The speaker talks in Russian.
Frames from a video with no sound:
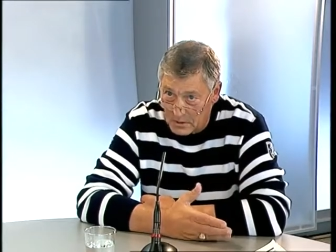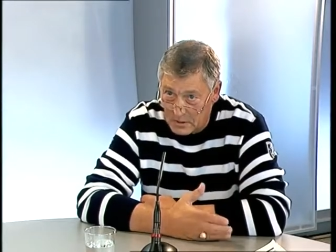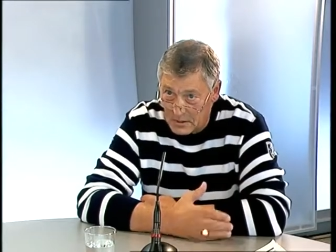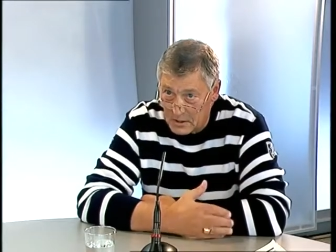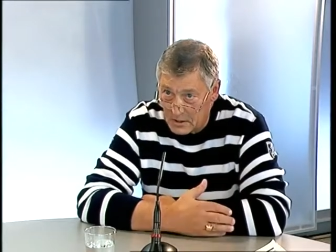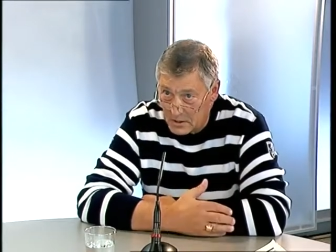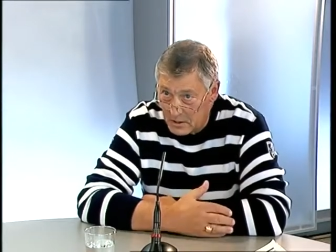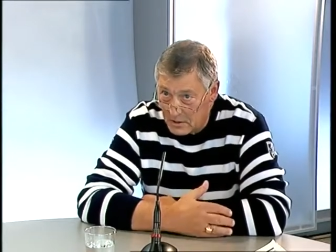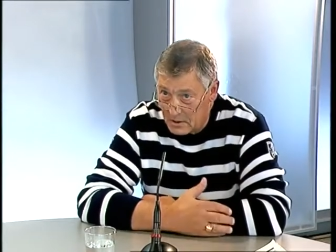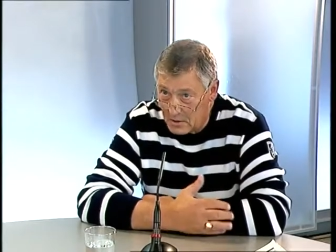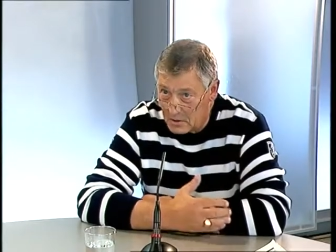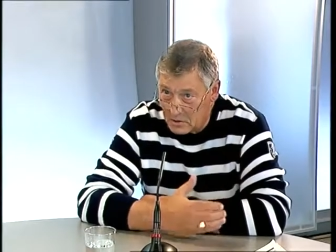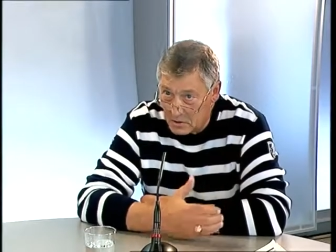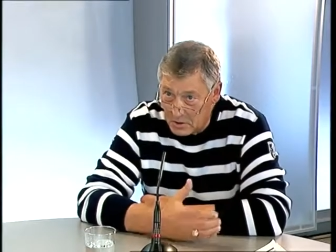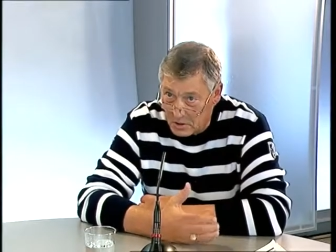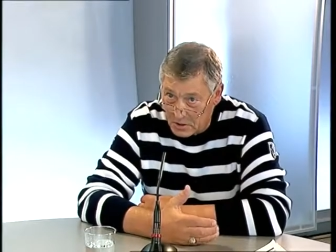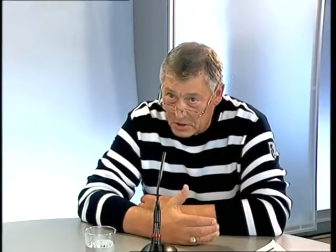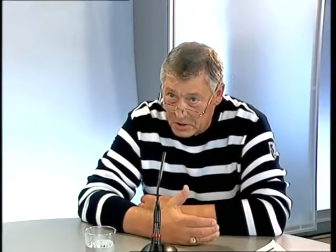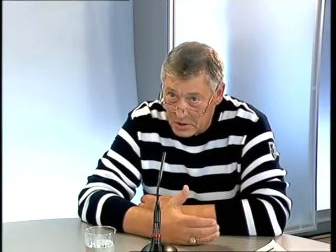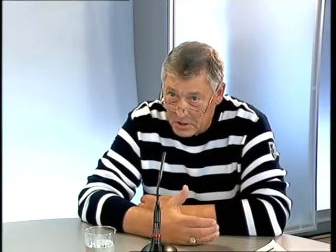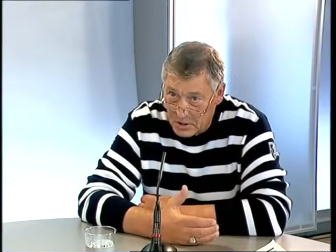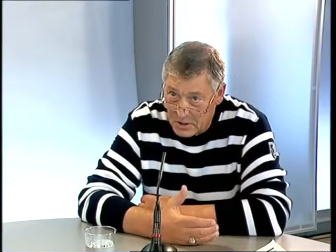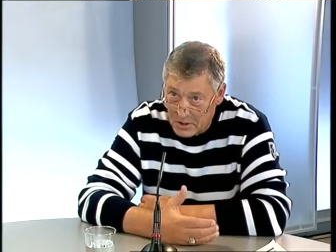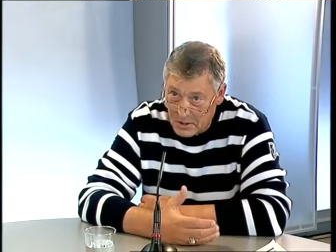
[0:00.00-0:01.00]
Какие-то
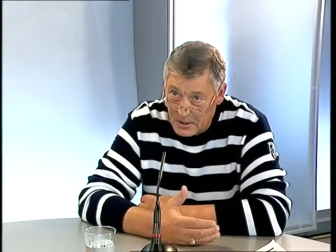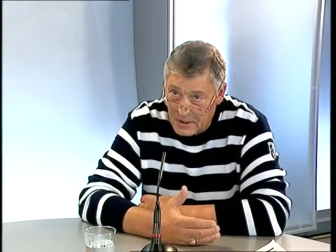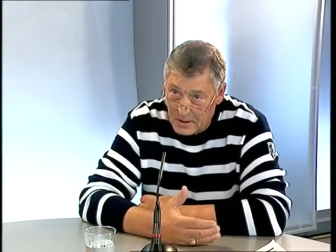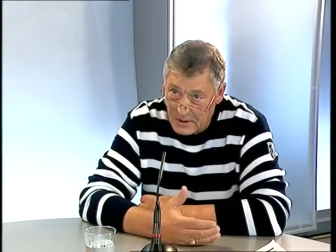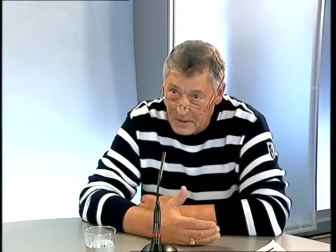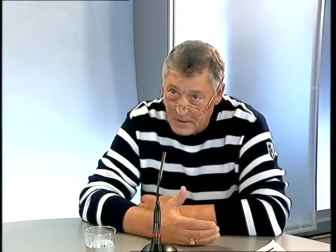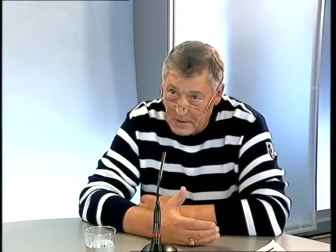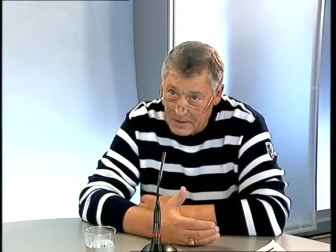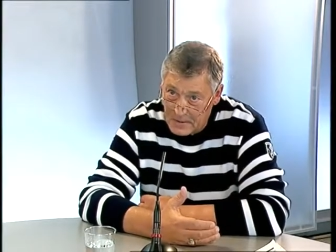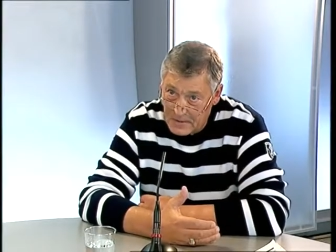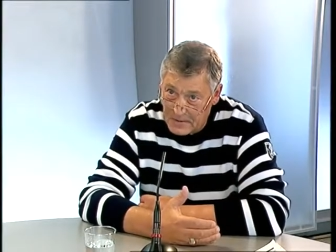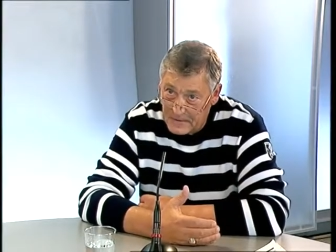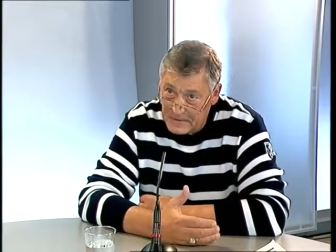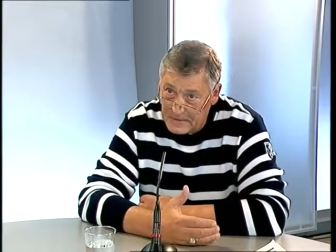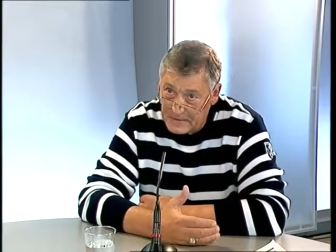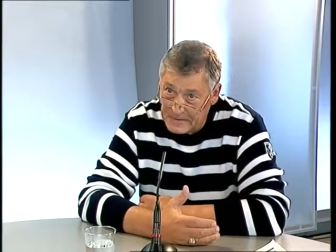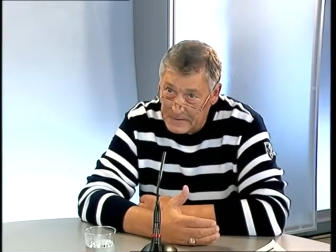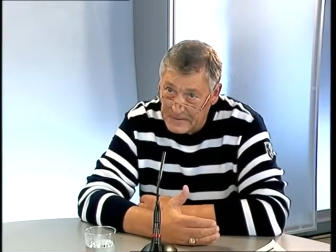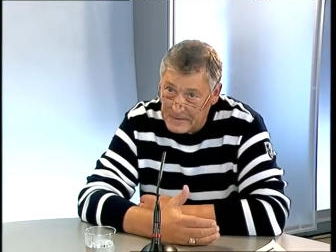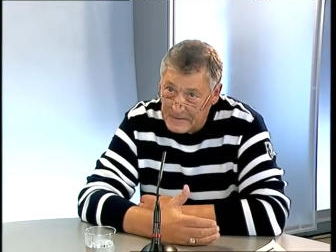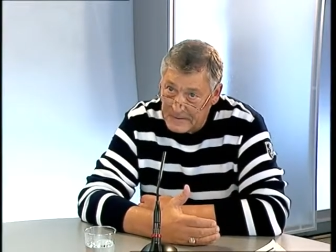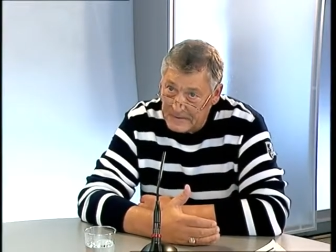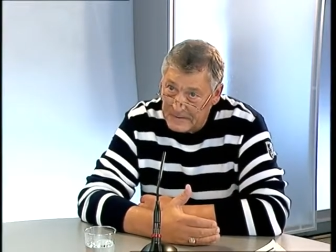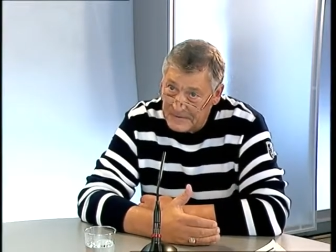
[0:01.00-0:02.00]
скачки, какие-то
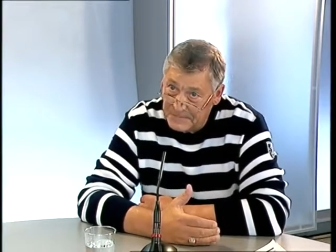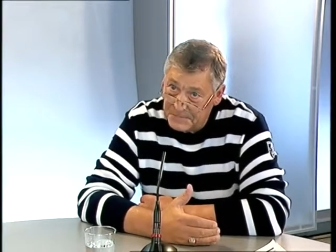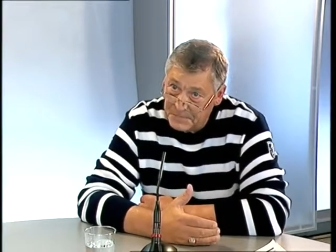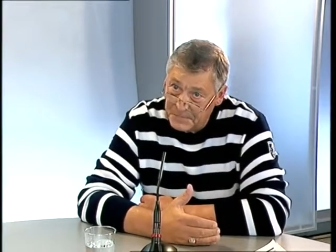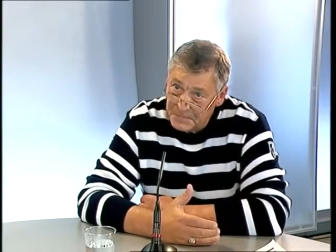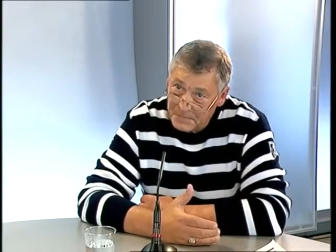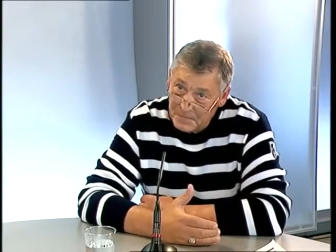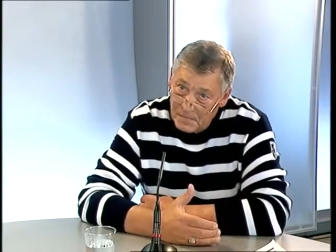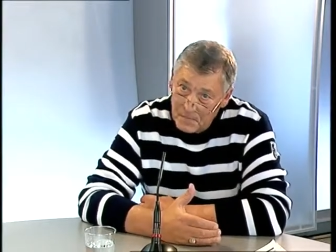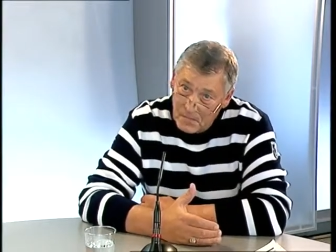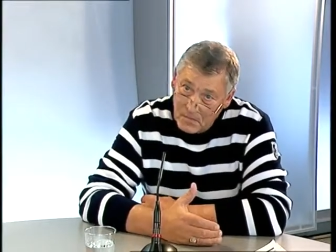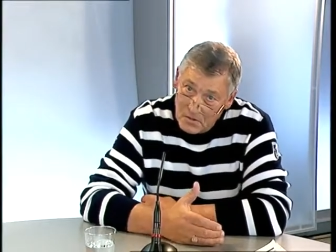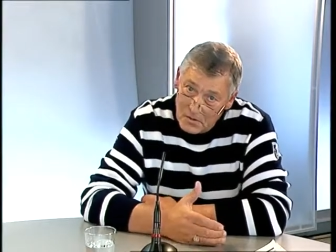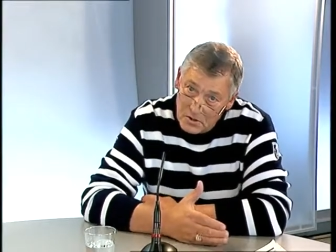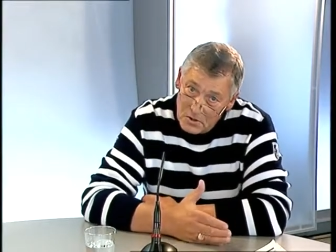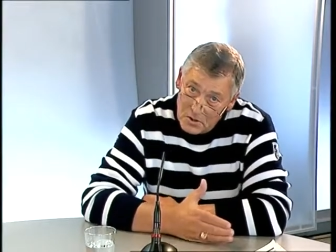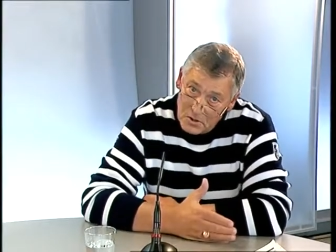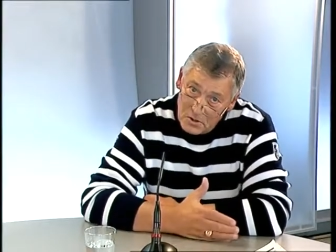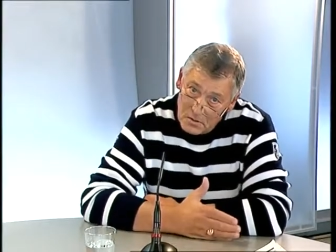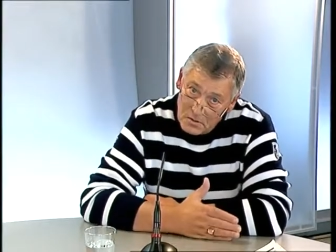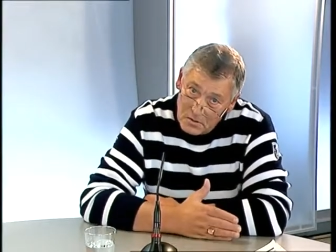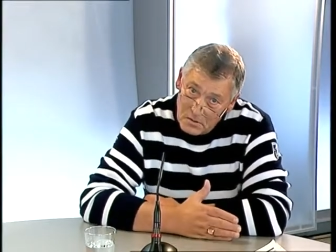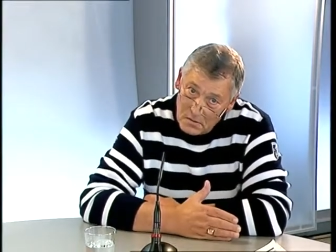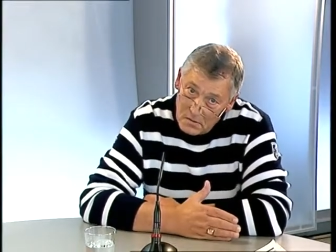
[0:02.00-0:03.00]

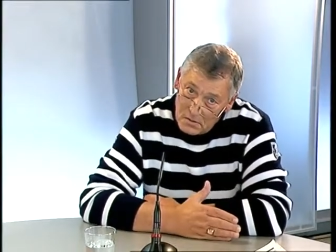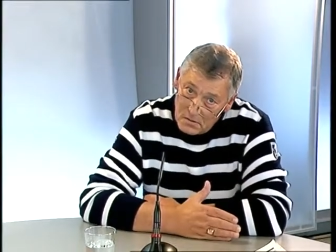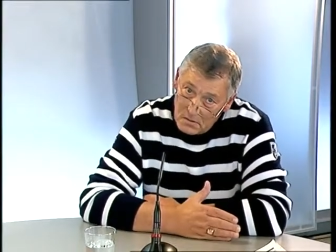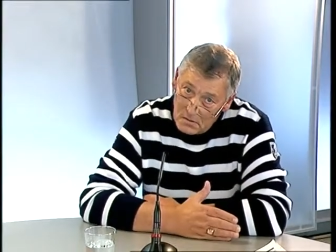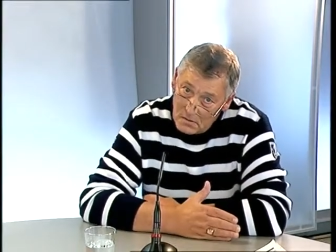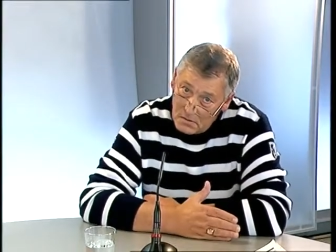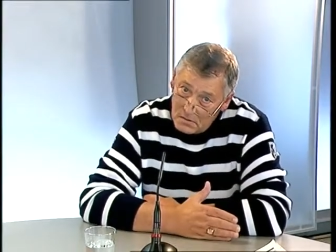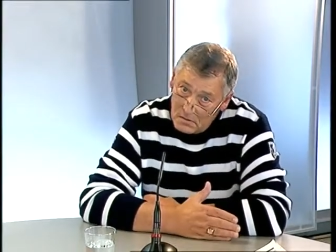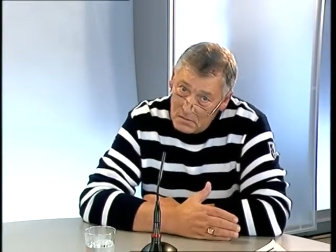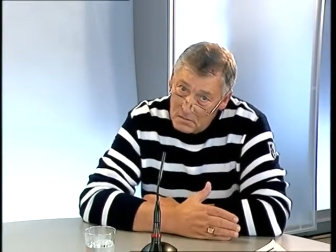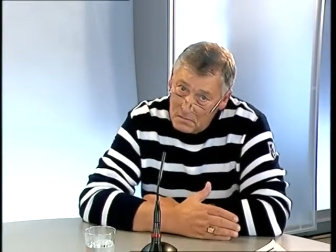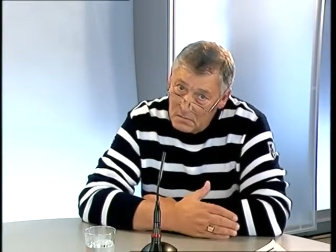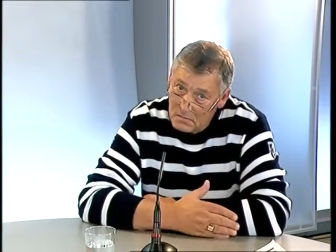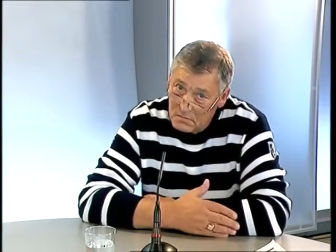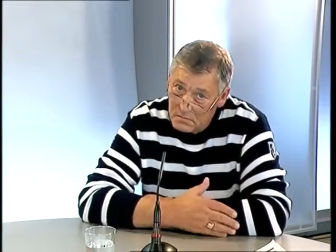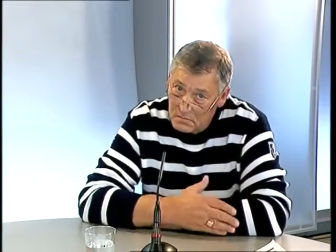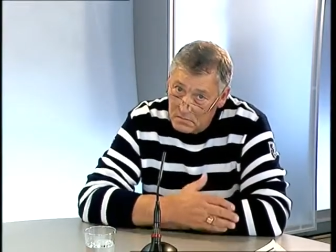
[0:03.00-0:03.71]
значит, э,